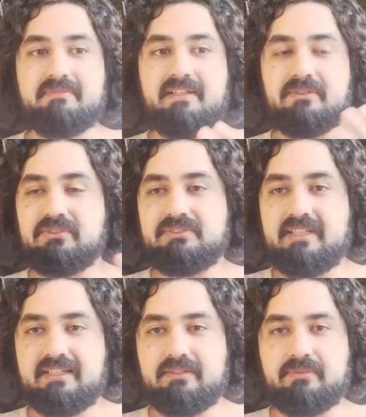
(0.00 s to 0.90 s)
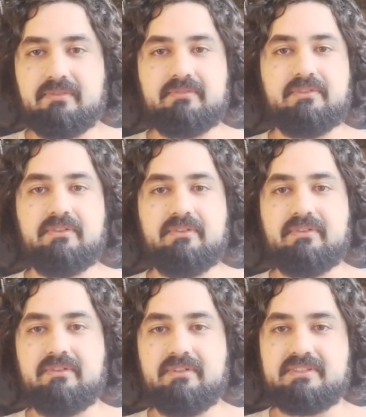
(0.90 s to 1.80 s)
Es más bien lo contrario,
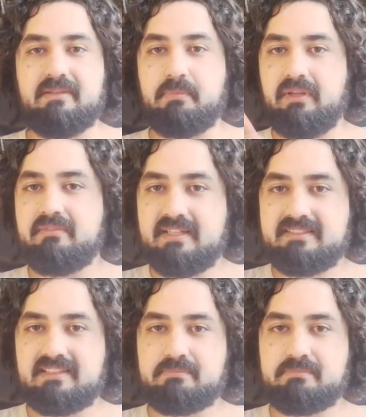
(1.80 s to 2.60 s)
cuando se prohíben